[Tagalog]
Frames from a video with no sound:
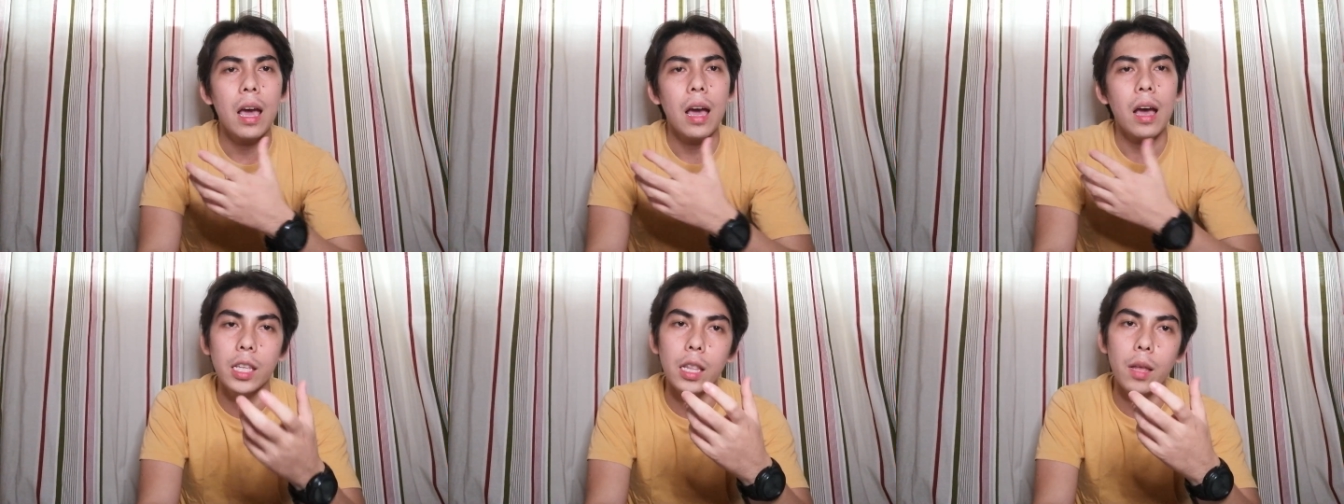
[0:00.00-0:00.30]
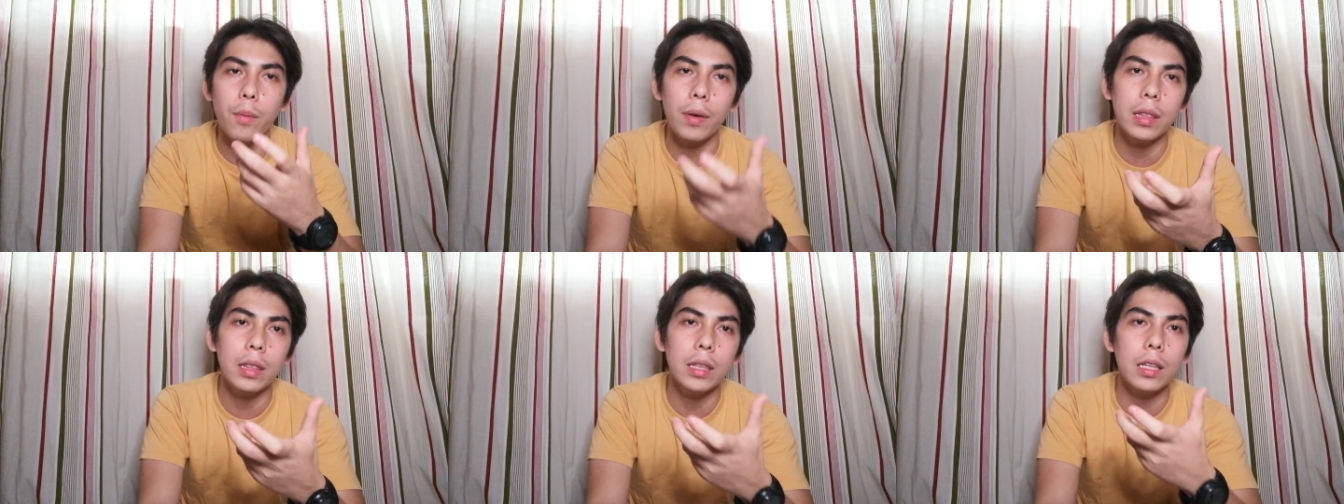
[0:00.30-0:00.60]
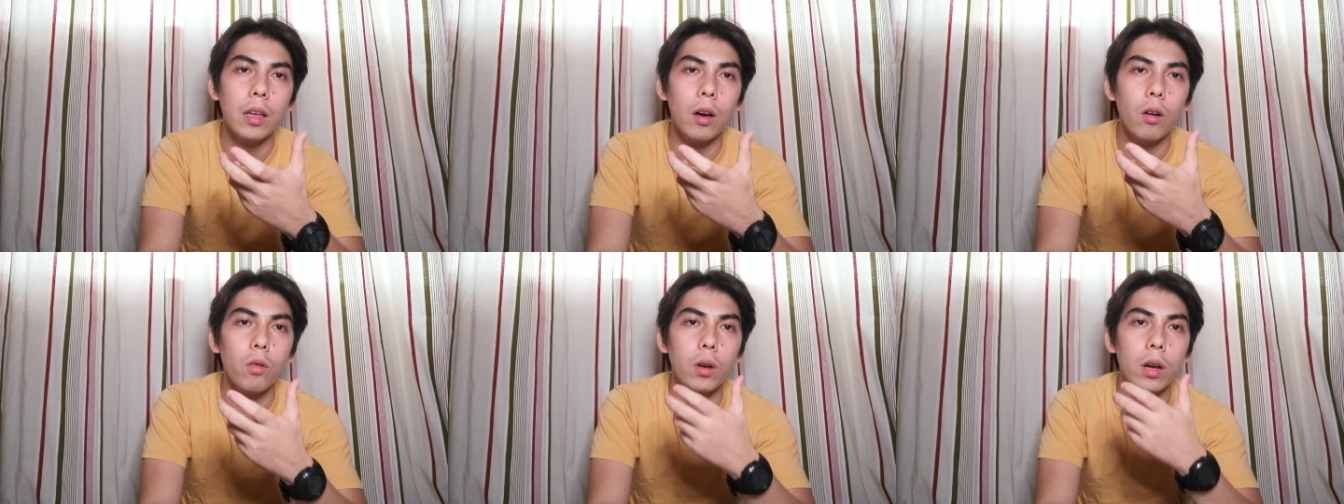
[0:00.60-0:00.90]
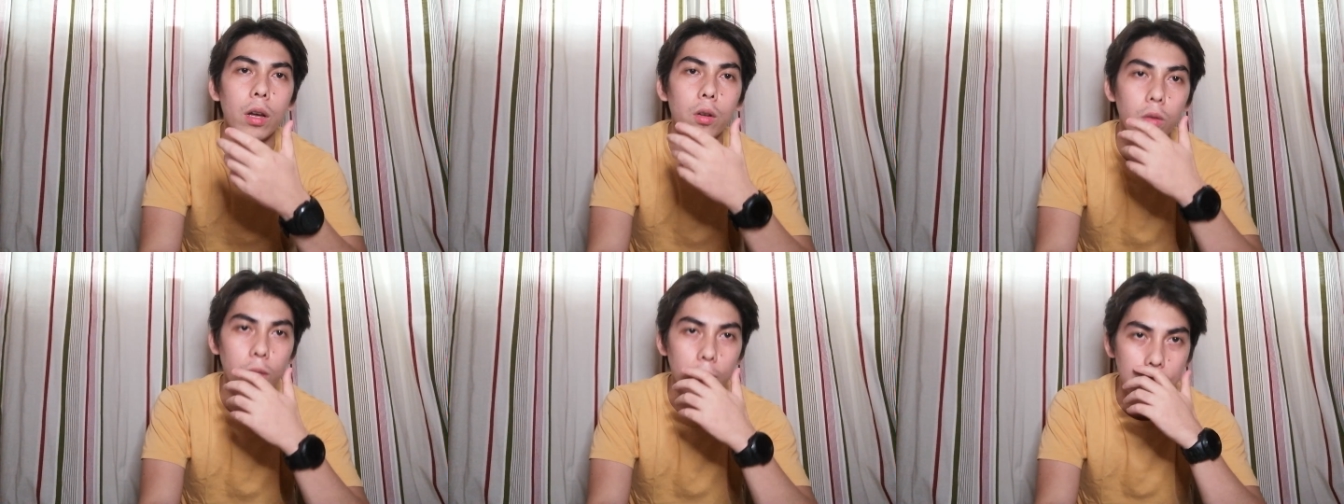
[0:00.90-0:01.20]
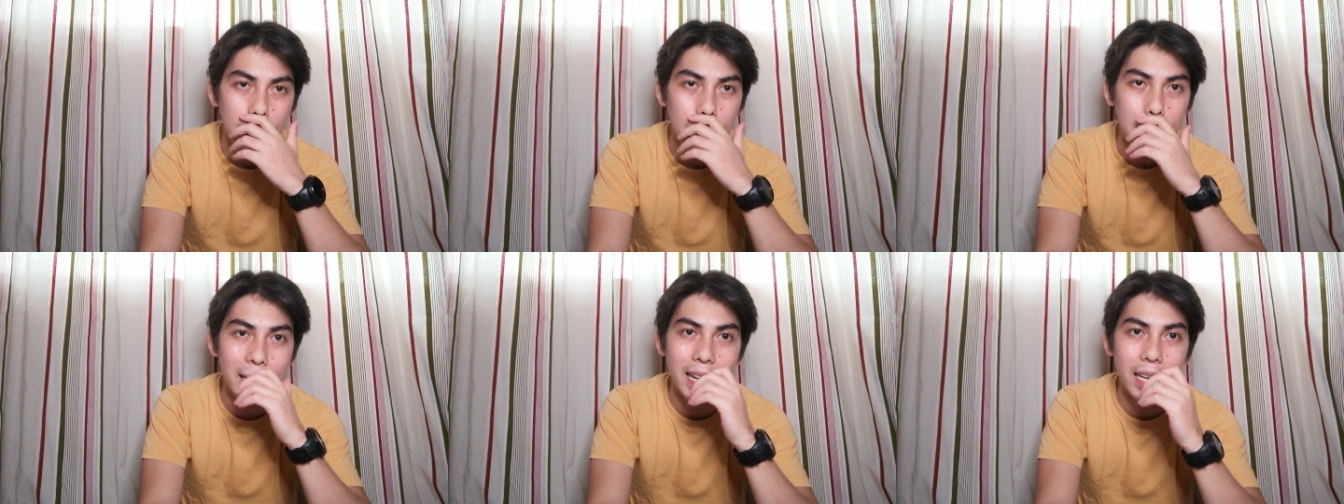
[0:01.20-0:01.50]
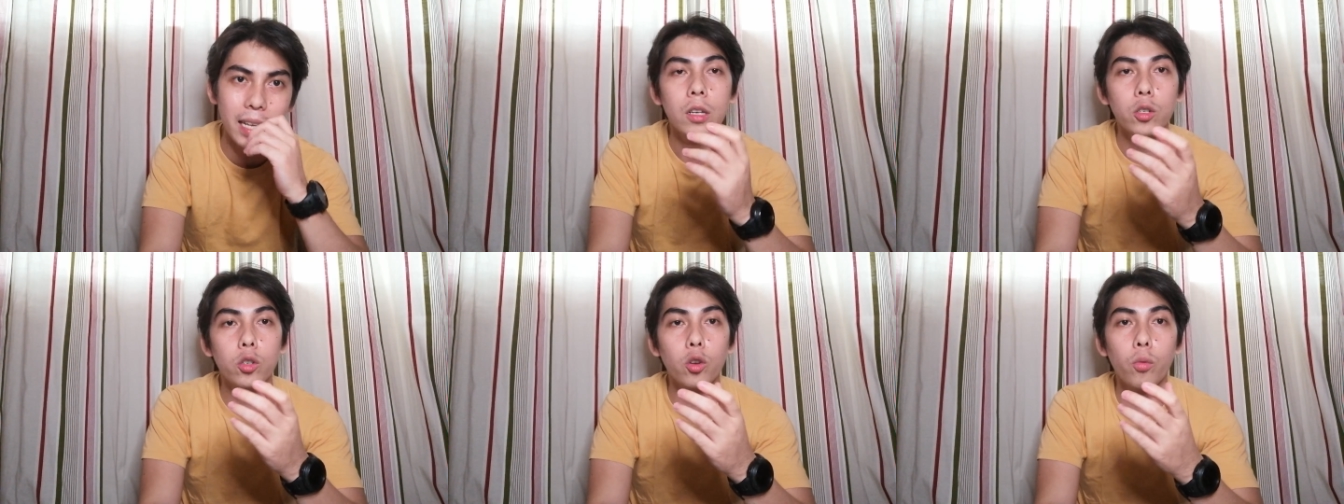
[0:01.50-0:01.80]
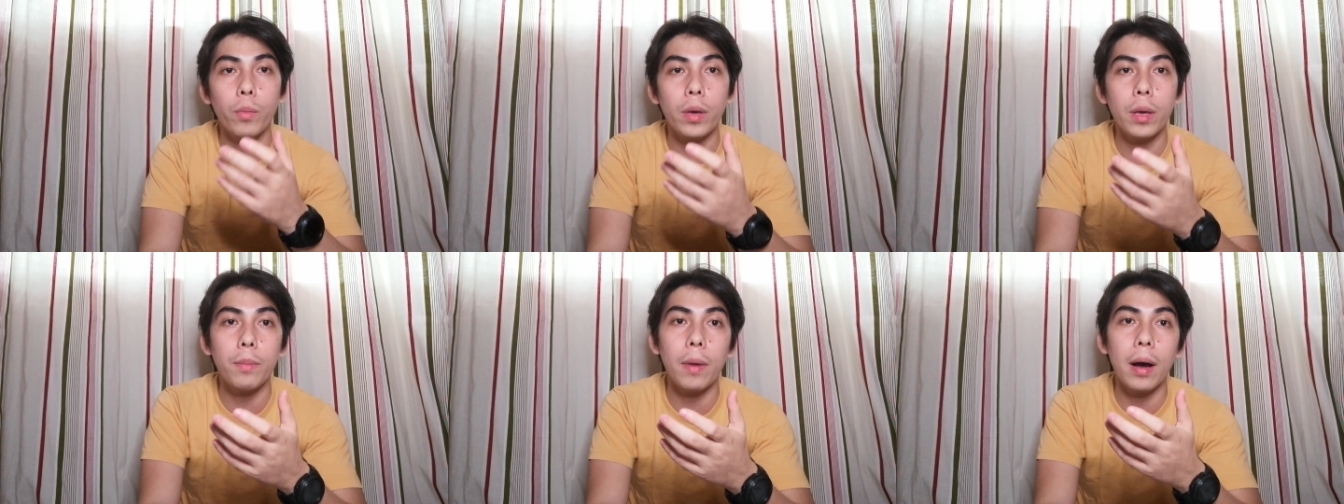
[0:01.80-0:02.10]
hindi naman din ako ganun kagaling.
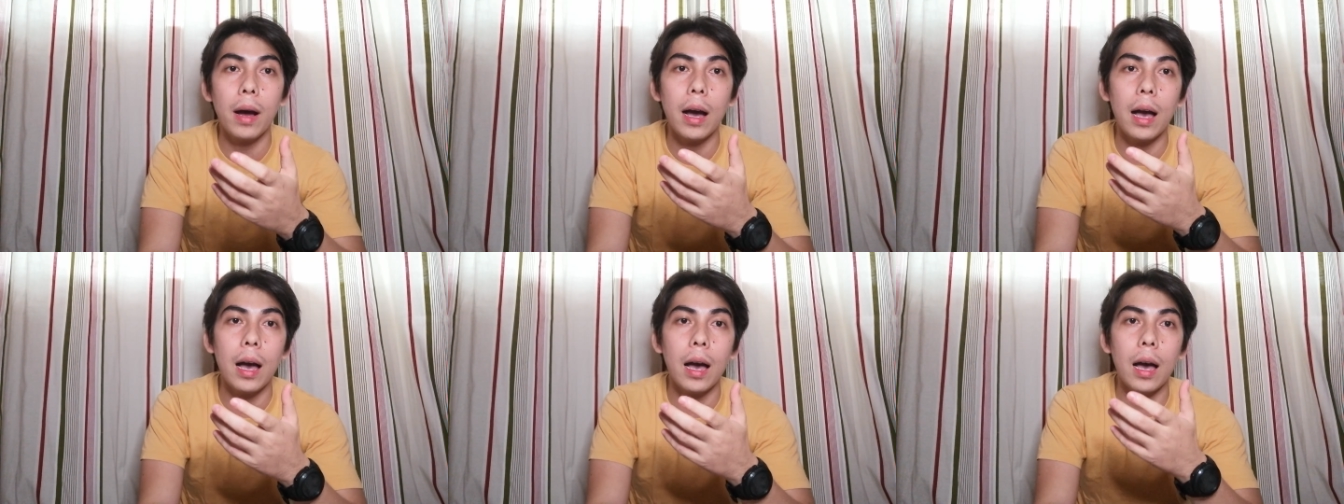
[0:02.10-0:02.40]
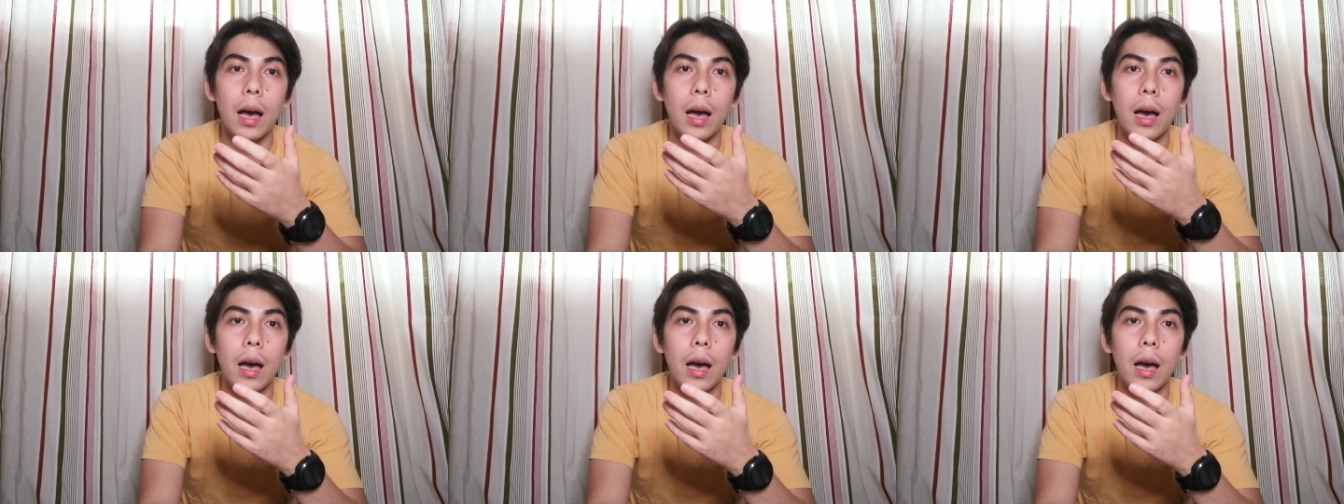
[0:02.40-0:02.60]
So, may mga